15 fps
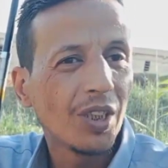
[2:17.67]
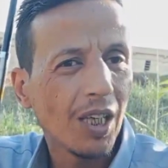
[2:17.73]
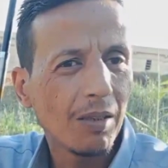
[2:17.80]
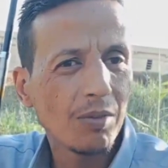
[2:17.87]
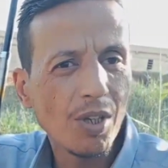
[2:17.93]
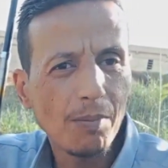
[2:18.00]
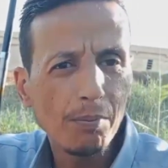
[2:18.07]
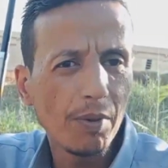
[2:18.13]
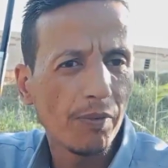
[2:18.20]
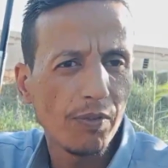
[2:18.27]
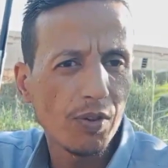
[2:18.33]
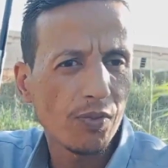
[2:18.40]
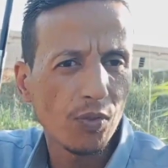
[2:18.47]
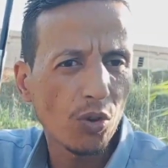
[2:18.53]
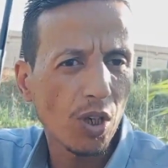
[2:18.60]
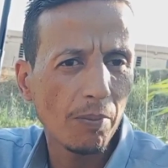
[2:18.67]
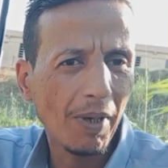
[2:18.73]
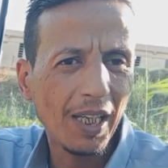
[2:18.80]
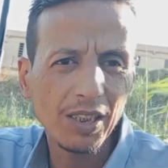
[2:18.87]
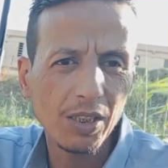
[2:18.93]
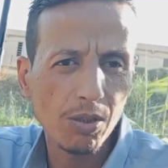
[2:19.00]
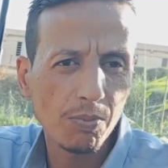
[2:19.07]
جنب الفسفوره
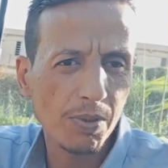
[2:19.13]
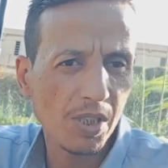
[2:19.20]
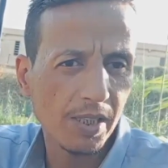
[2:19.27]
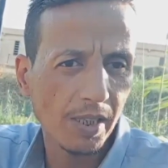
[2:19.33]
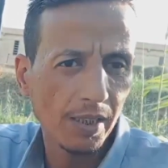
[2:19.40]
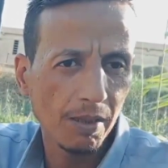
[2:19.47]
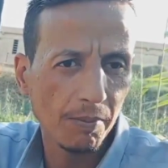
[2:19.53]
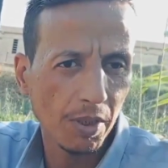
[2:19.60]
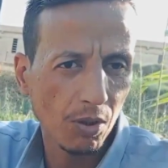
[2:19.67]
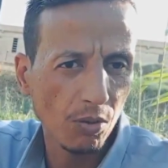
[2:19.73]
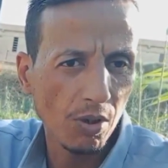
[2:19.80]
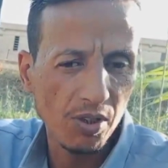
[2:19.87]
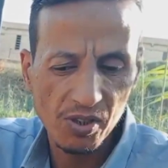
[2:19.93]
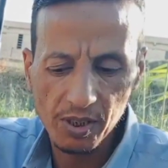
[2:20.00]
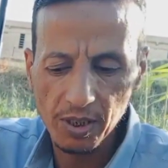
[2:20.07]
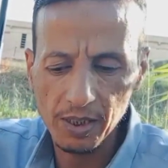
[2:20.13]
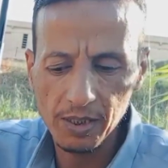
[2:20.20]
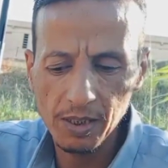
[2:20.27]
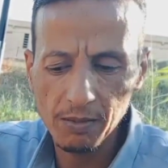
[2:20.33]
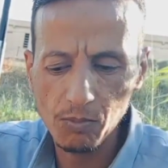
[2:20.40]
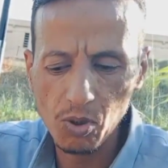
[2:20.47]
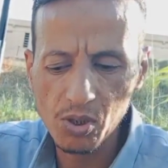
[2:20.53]
محدش بيستخدمها كل
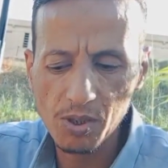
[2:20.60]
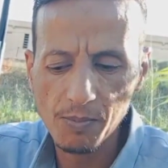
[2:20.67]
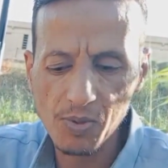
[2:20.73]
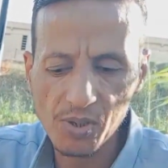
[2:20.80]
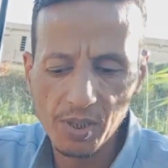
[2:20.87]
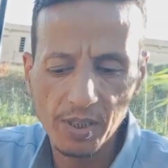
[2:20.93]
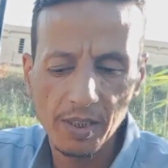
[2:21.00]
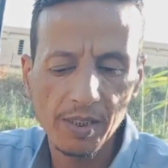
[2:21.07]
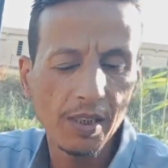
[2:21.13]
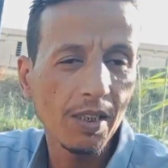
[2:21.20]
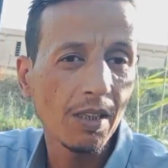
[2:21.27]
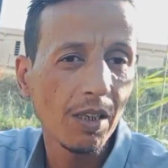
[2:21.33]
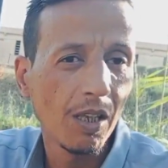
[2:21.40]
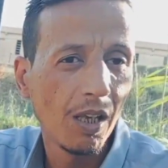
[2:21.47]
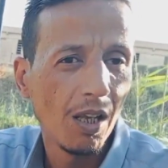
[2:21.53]
الصيادين معظم الصيادين